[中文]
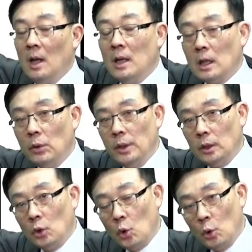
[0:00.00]
那各位，你
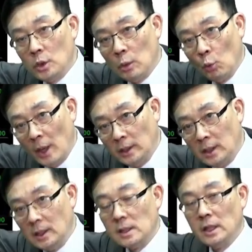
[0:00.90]
透过这个软
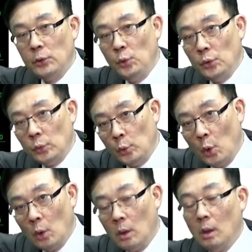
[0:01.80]
体的这个运
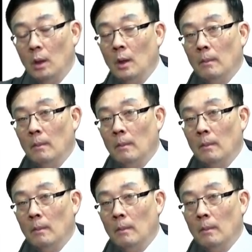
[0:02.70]
用哈，